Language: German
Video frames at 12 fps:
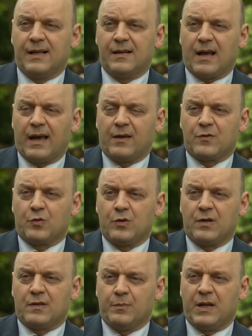gilt, ein
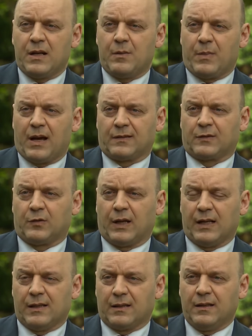gesundes Mittelmaß zu
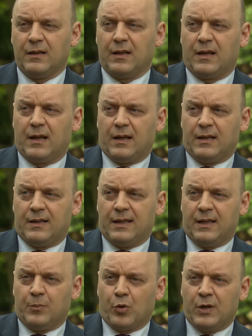halten.
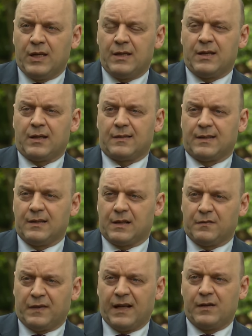Die Politiker sind
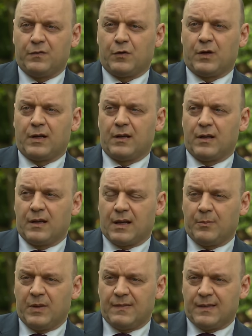gewählt worden,
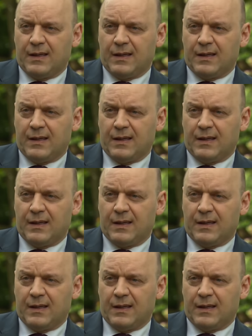damit